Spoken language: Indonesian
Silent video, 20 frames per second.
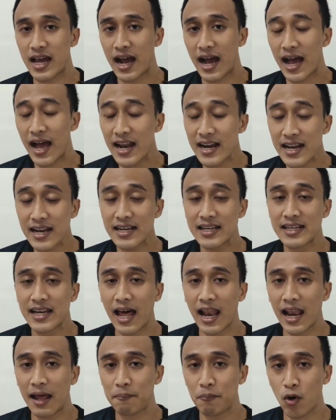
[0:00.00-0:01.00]
yang ada di
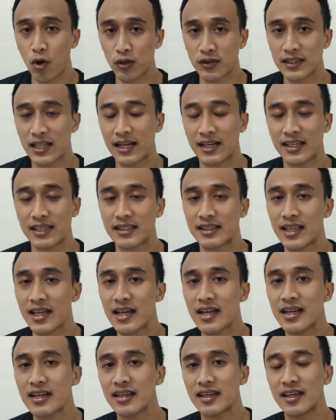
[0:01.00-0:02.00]
dalam otak
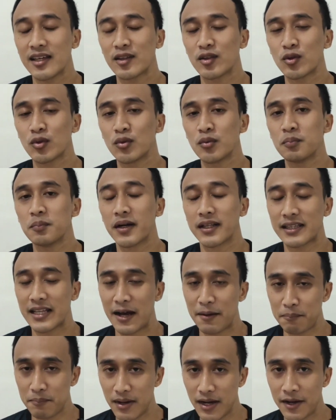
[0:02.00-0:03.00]
kita itu
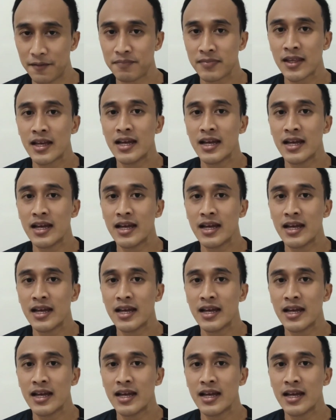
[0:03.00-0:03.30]
bertambah.